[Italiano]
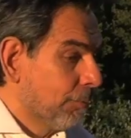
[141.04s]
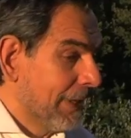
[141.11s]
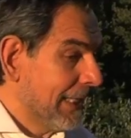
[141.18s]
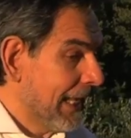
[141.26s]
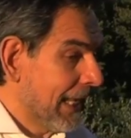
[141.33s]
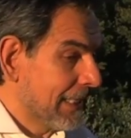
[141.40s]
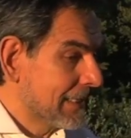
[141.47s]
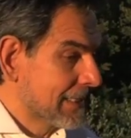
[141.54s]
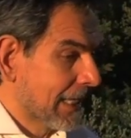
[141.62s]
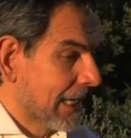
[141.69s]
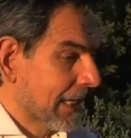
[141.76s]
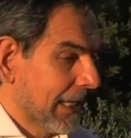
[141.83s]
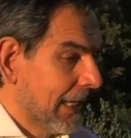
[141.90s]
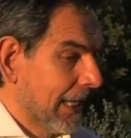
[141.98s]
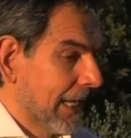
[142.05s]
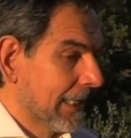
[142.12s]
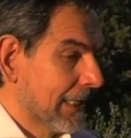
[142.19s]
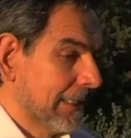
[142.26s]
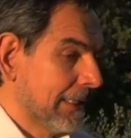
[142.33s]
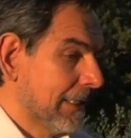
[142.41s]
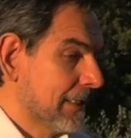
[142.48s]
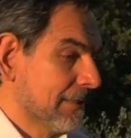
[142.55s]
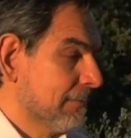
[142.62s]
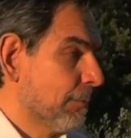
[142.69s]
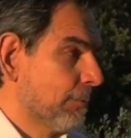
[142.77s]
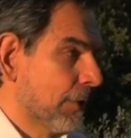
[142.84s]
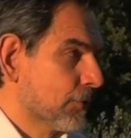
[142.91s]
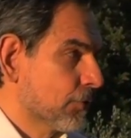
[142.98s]
l'obbedienza che lega tantissime
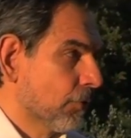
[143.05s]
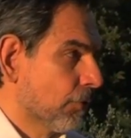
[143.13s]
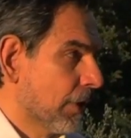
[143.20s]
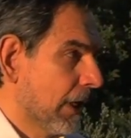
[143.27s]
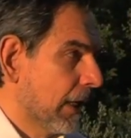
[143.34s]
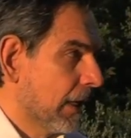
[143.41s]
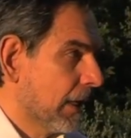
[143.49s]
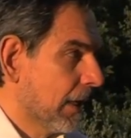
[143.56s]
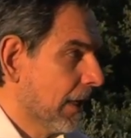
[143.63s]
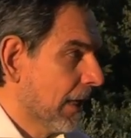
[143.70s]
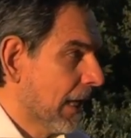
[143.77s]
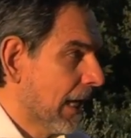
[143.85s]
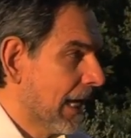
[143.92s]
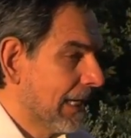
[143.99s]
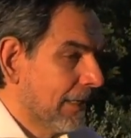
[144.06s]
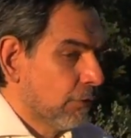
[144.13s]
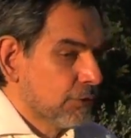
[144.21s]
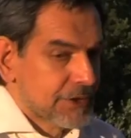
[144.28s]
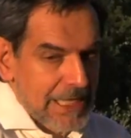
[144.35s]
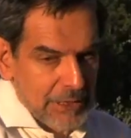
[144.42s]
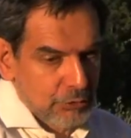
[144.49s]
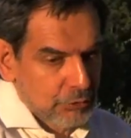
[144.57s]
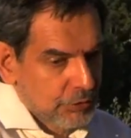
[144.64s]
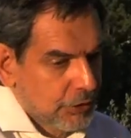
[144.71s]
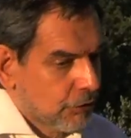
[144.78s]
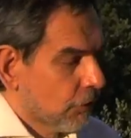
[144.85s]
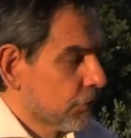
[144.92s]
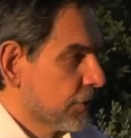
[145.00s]
persone allo stato
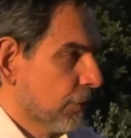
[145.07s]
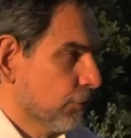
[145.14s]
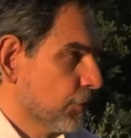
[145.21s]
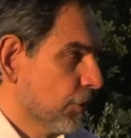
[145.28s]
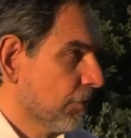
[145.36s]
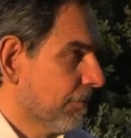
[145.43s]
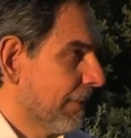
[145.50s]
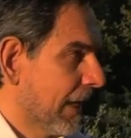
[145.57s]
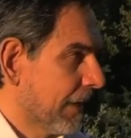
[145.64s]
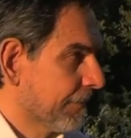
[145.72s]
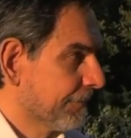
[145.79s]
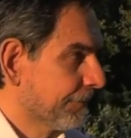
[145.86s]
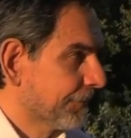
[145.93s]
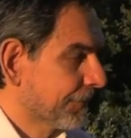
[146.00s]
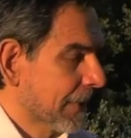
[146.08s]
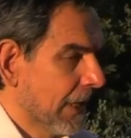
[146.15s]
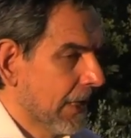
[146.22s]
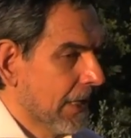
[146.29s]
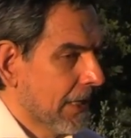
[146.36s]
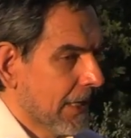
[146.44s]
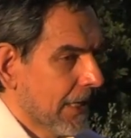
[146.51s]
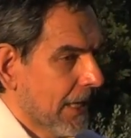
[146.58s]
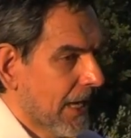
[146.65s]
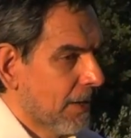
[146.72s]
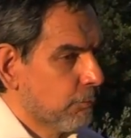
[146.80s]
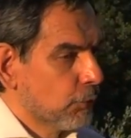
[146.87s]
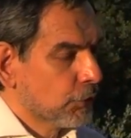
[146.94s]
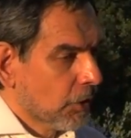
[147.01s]
di cose così com'è. E
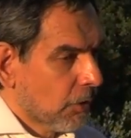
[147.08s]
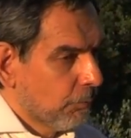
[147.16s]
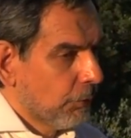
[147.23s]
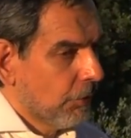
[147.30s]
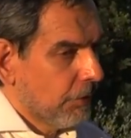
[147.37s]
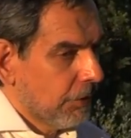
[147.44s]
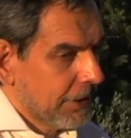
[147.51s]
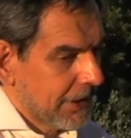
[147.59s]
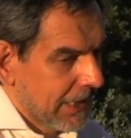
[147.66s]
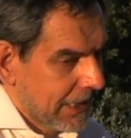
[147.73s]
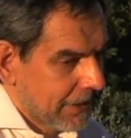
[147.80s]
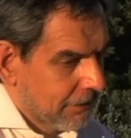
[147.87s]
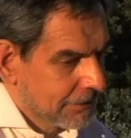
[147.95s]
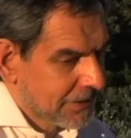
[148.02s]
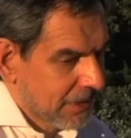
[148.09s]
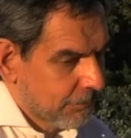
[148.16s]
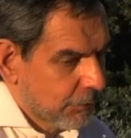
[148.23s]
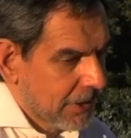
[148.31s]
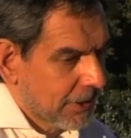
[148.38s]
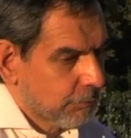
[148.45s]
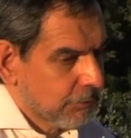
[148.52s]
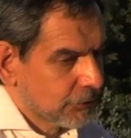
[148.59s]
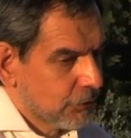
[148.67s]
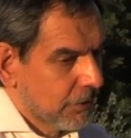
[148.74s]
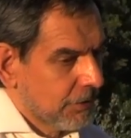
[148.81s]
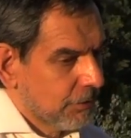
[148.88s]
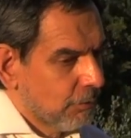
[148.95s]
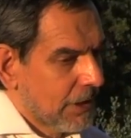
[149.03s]
purtroppo nella nostra epoca questo
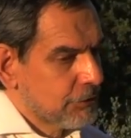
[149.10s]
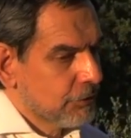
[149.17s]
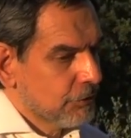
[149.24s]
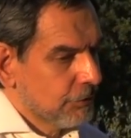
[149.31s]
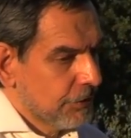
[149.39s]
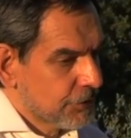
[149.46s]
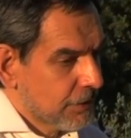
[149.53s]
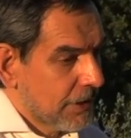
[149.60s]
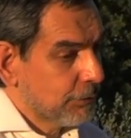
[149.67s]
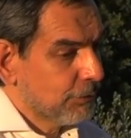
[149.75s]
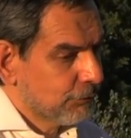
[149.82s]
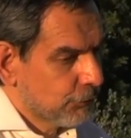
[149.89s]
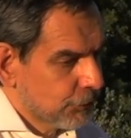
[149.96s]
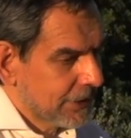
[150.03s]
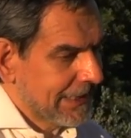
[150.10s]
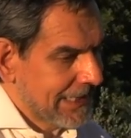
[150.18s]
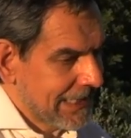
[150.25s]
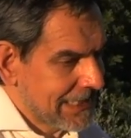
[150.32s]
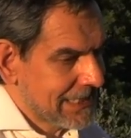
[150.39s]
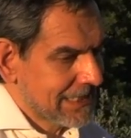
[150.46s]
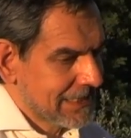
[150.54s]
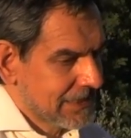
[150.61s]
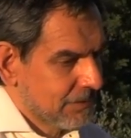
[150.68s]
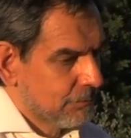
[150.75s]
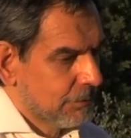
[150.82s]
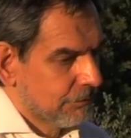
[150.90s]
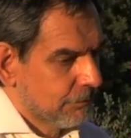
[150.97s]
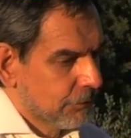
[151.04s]
linguaggio condizionato è
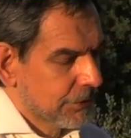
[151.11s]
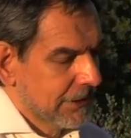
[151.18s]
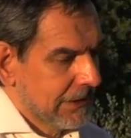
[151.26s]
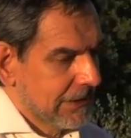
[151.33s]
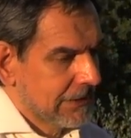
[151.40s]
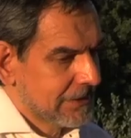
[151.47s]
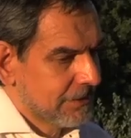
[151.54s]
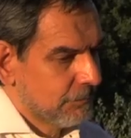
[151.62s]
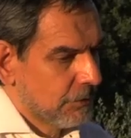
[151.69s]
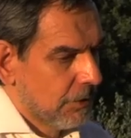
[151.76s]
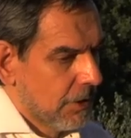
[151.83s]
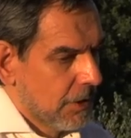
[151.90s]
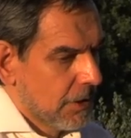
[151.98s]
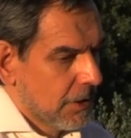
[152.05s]
fortissimo, fortissimo.